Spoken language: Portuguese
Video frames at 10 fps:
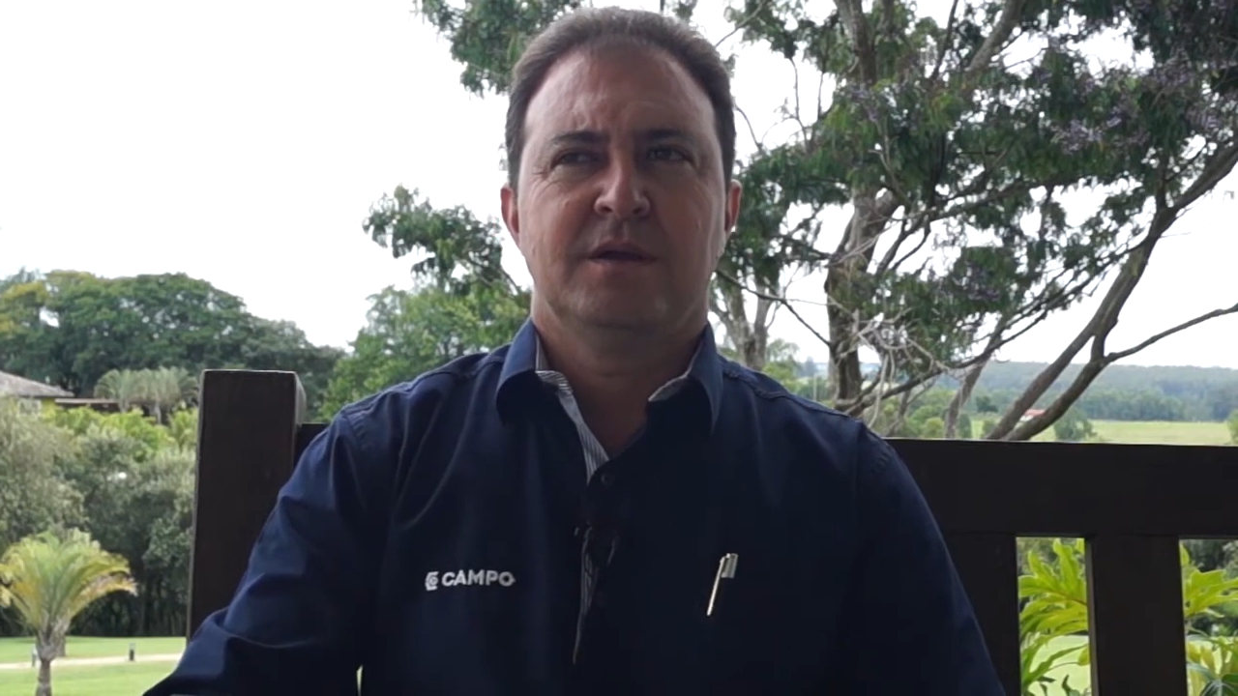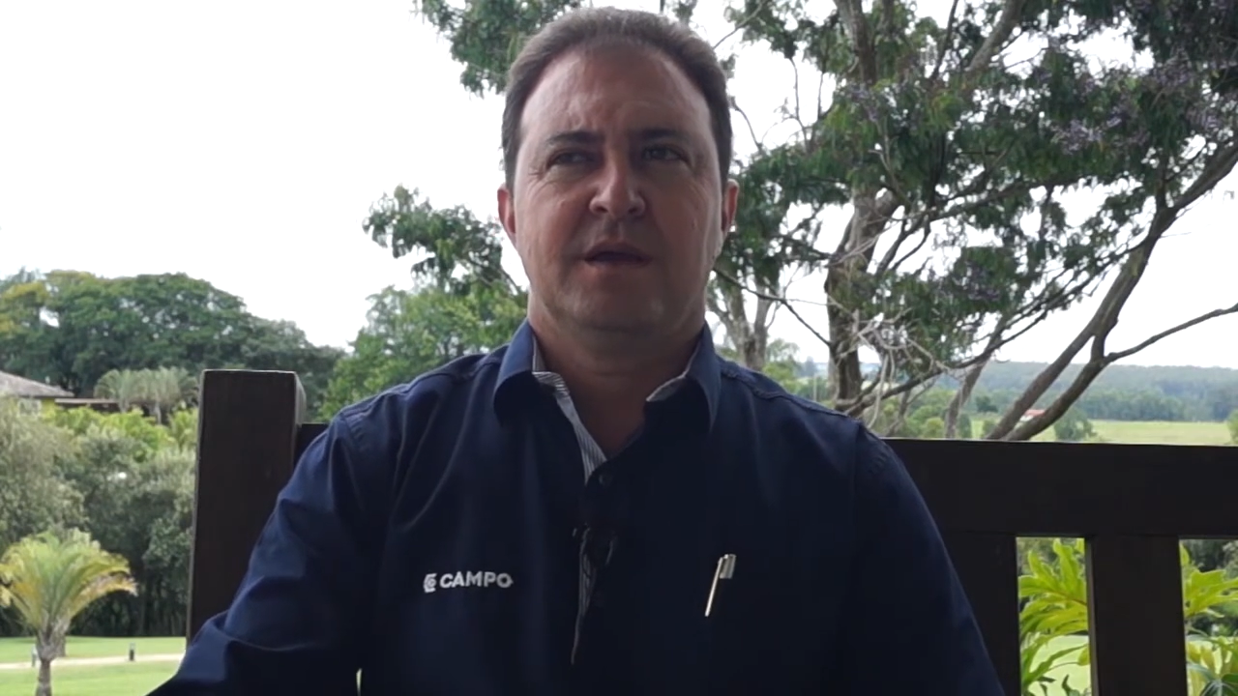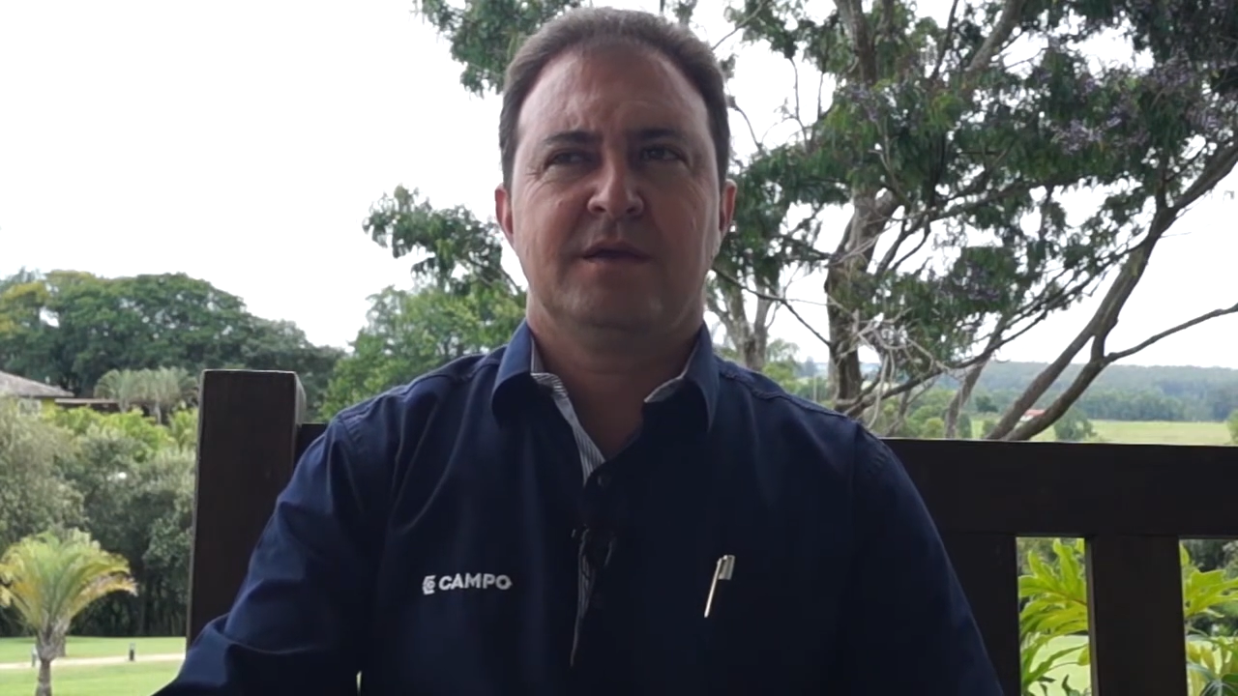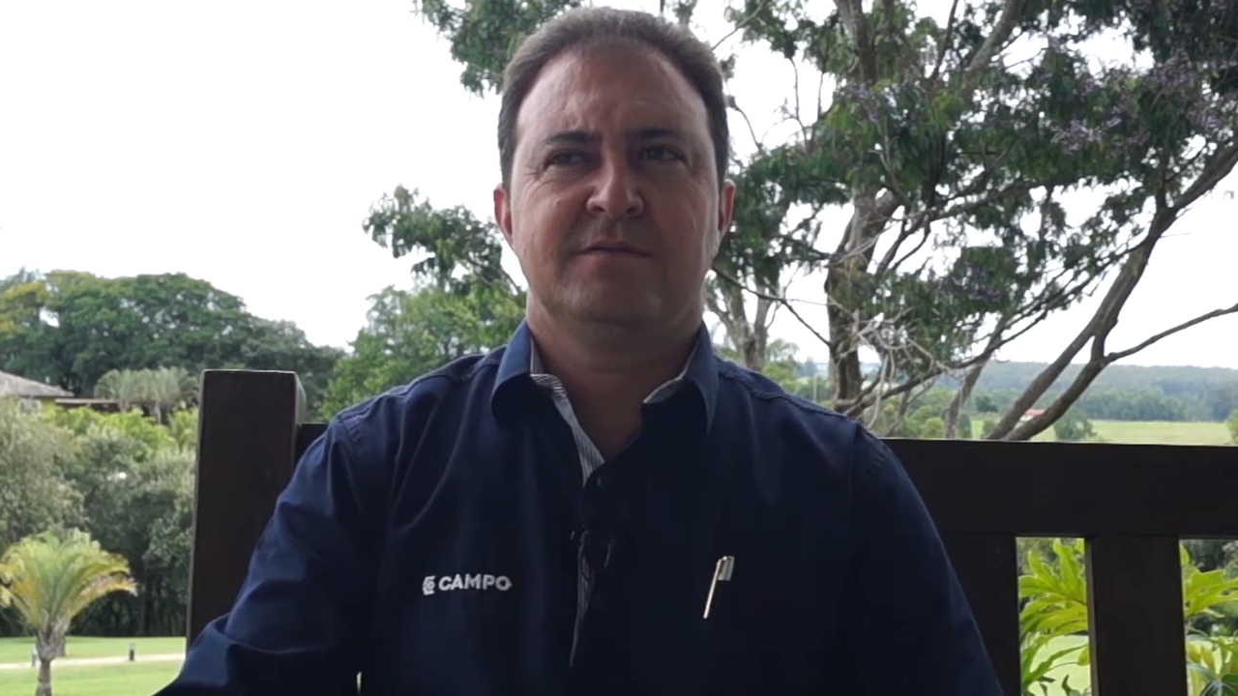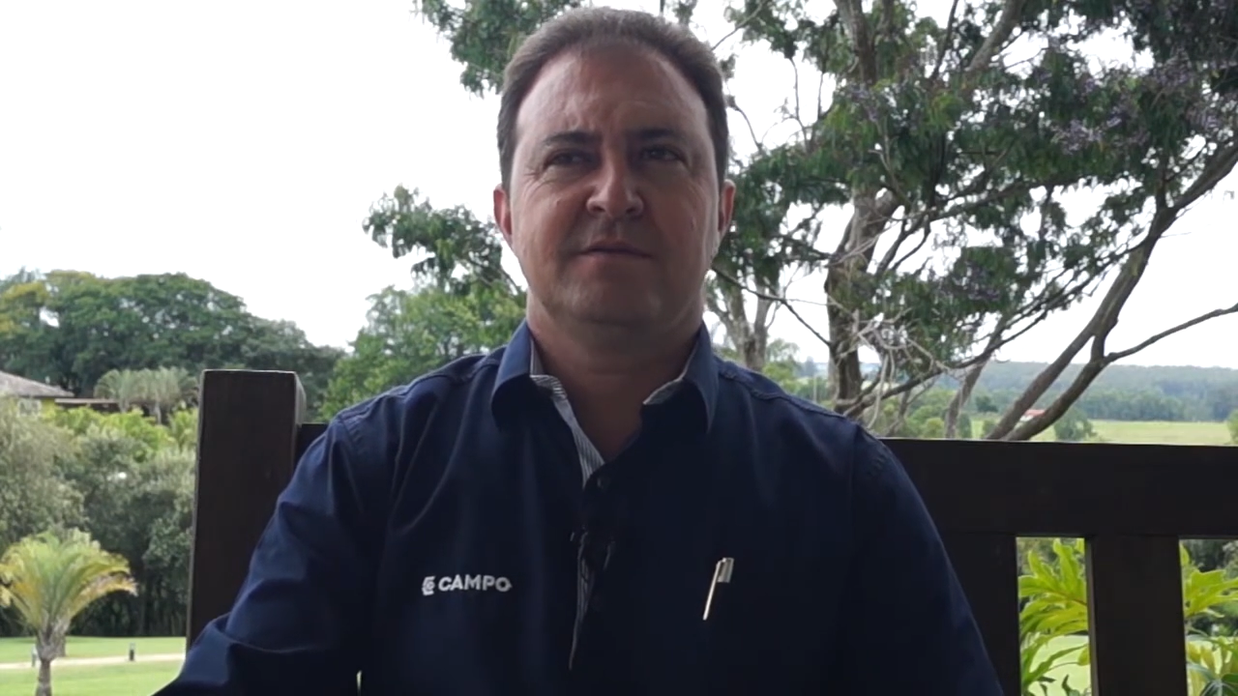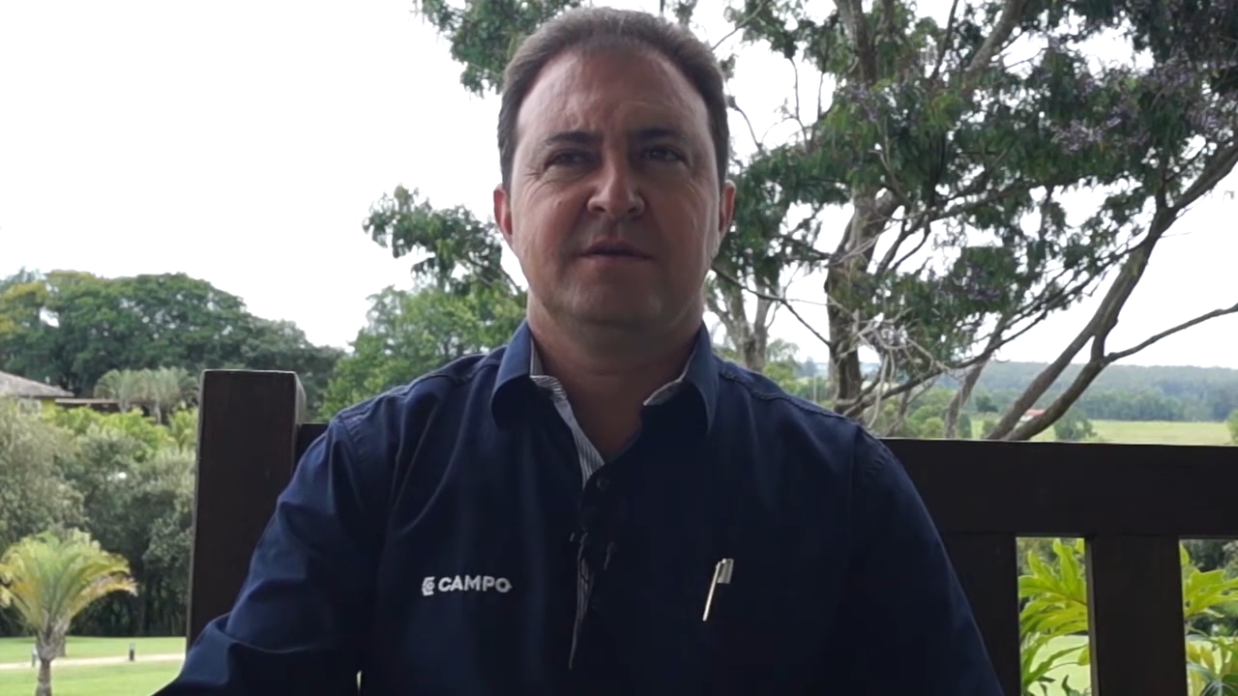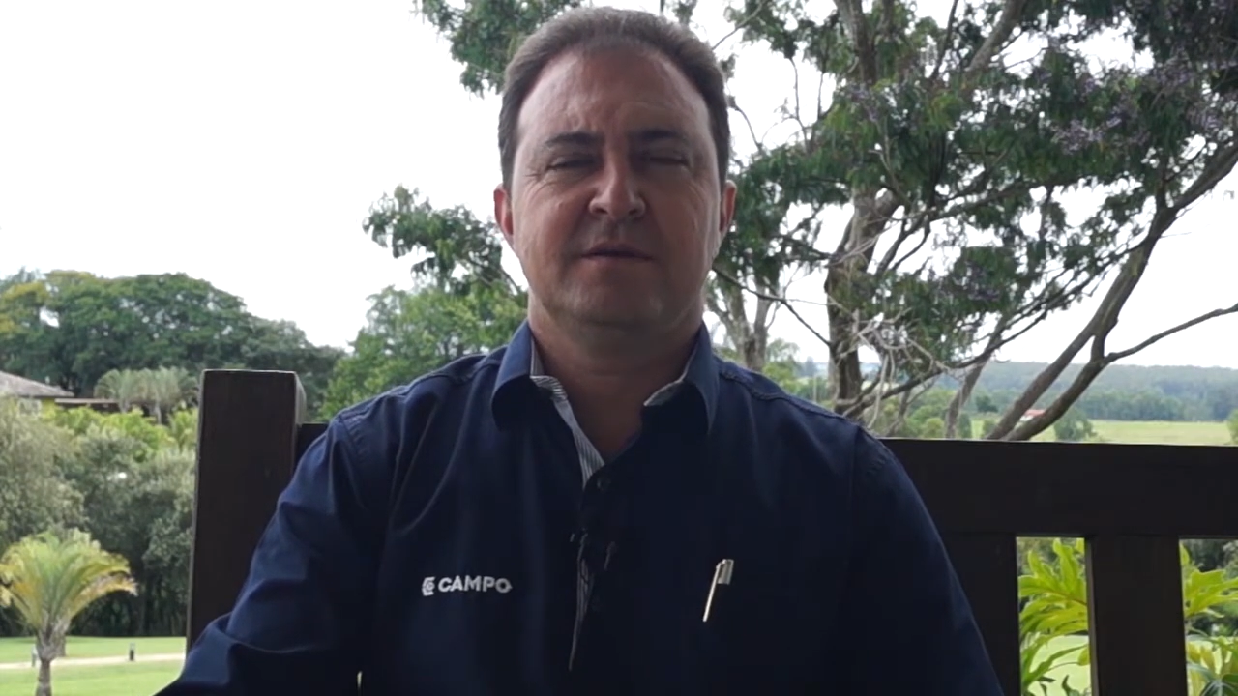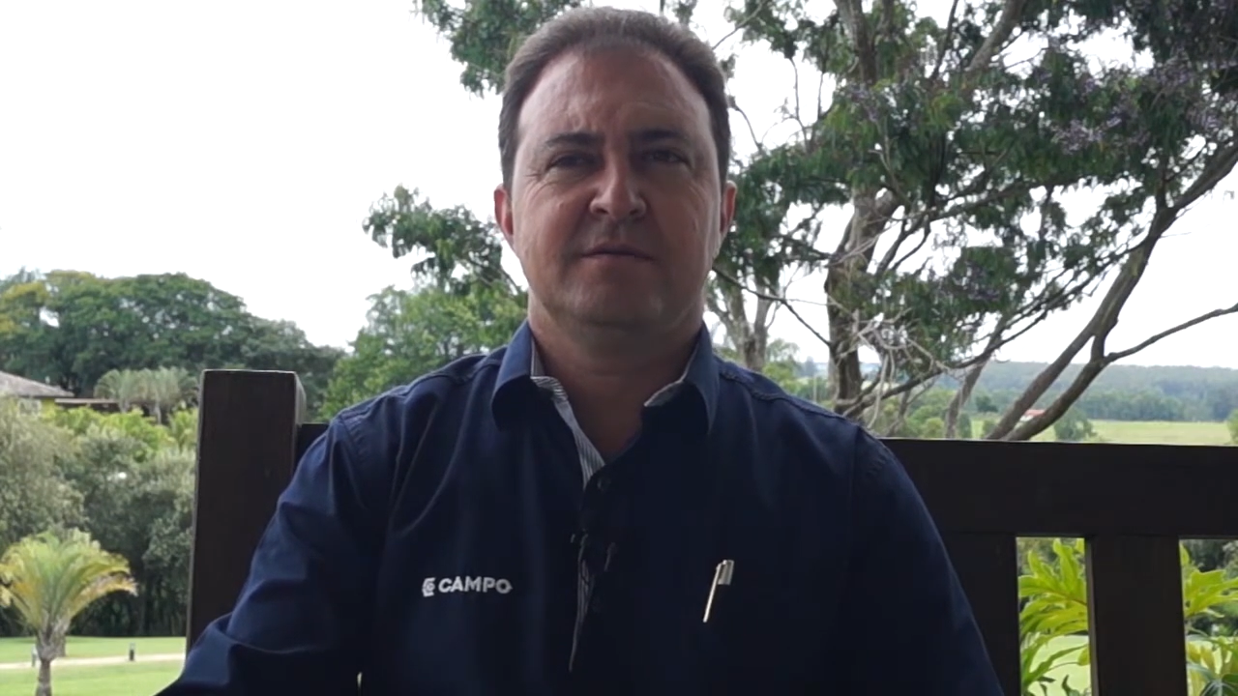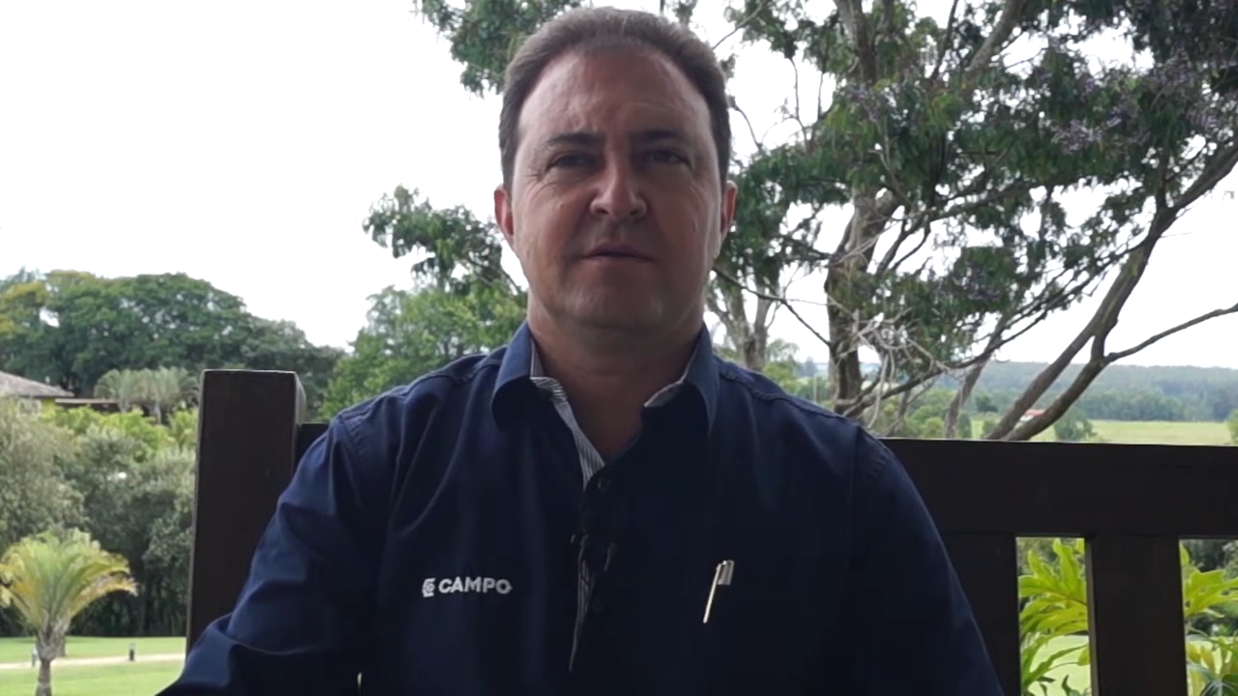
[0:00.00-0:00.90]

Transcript: é assim,